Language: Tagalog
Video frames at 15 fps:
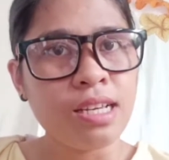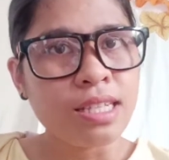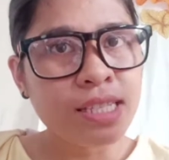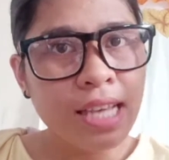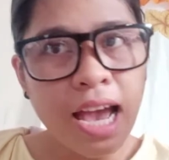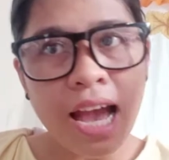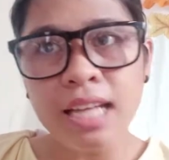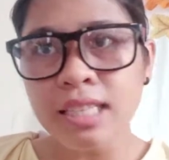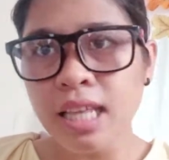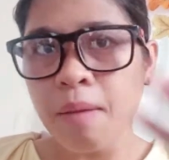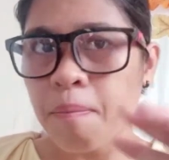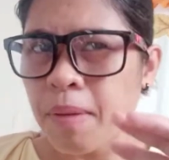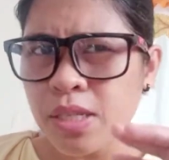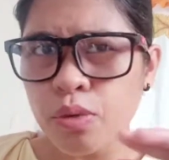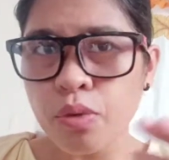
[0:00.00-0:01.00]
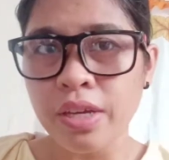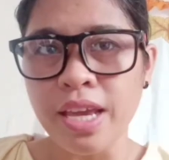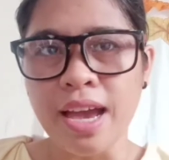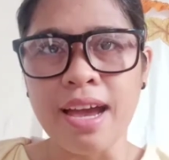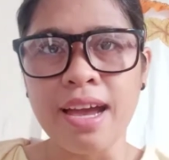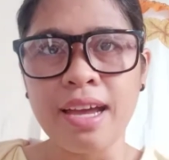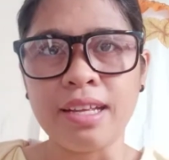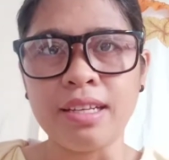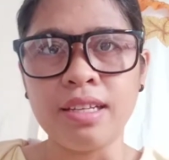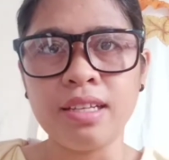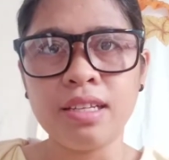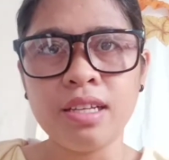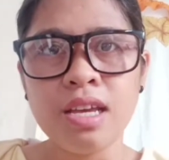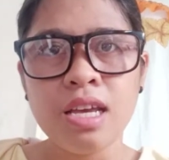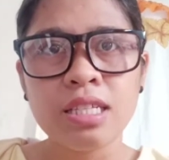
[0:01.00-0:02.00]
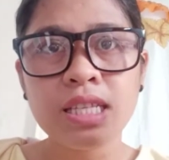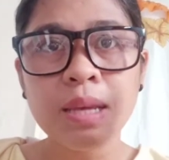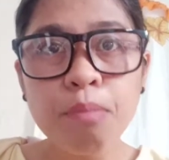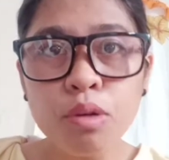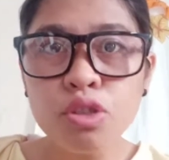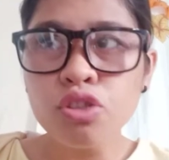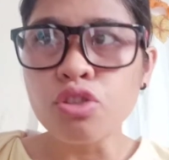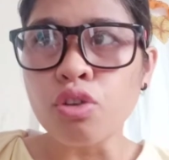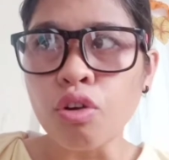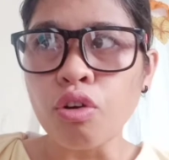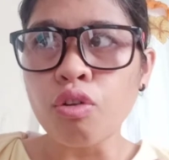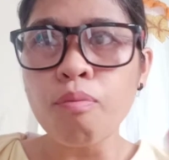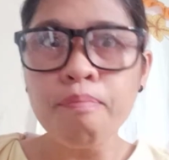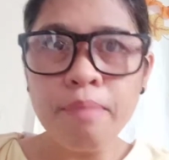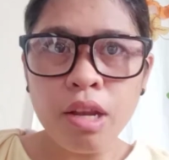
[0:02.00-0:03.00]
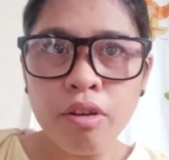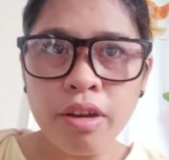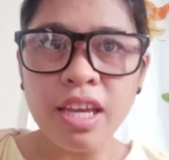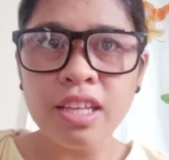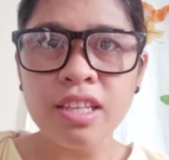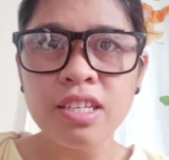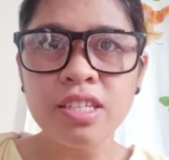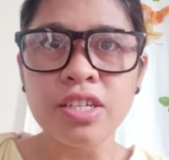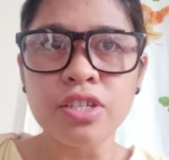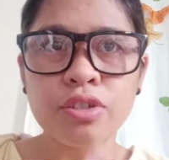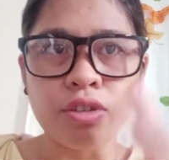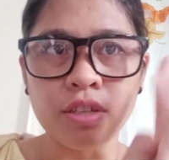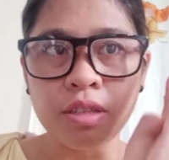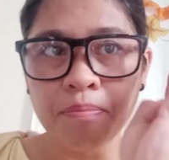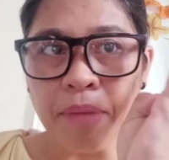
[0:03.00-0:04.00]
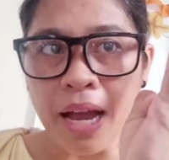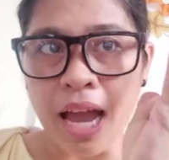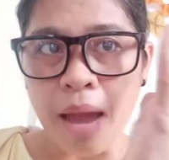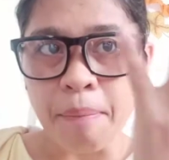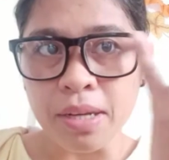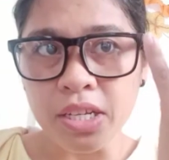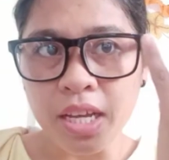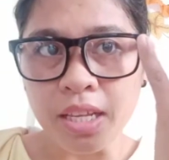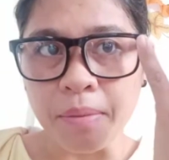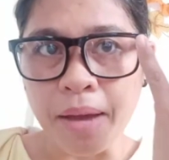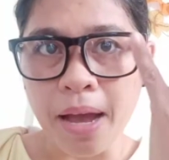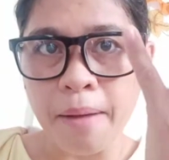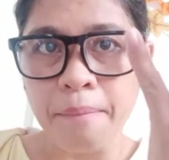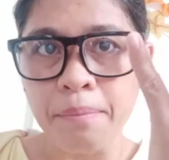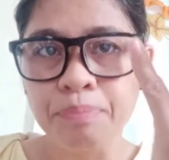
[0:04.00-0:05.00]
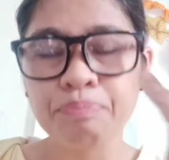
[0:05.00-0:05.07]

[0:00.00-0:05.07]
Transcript: Si ate, pasok yan. Si bunso, kung below 18 years old, pang-apat siya, di ba?